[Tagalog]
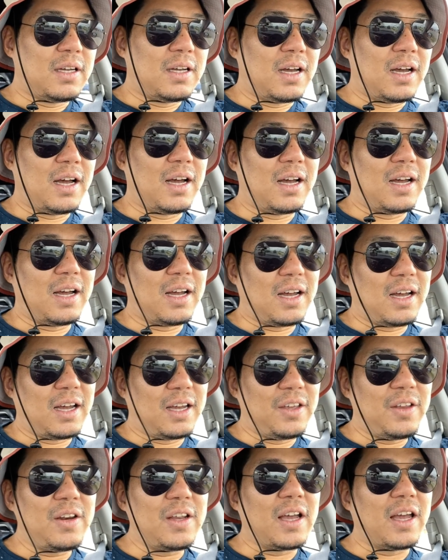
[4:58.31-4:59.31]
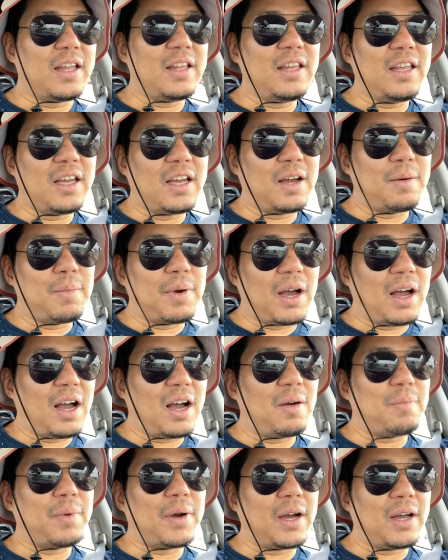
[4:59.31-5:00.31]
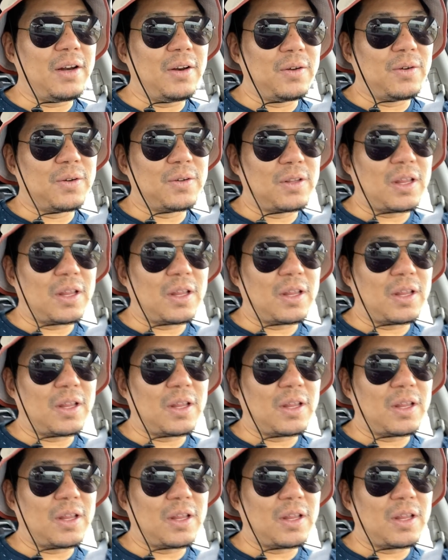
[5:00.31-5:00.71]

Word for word: Ah, uh, yun nga, hindi ka makakapag ano,